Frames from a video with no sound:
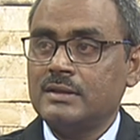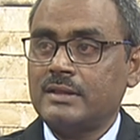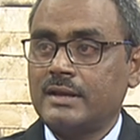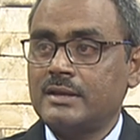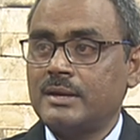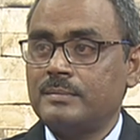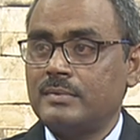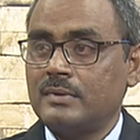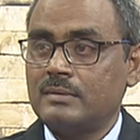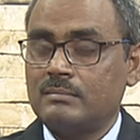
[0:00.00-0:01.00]
ताकि आप
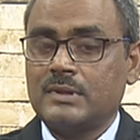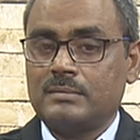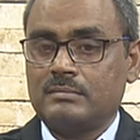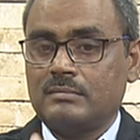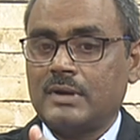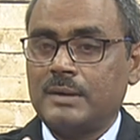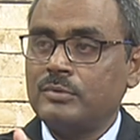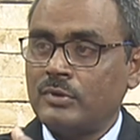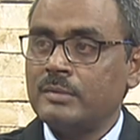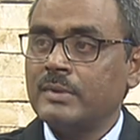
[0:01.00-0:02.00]
मतलब आप
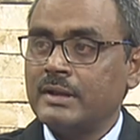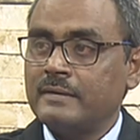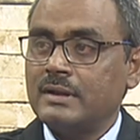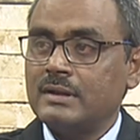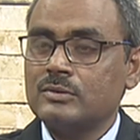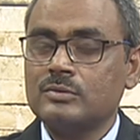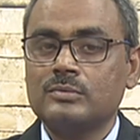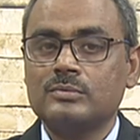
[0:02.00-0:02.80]
लॉयर बनने वाले हैं तो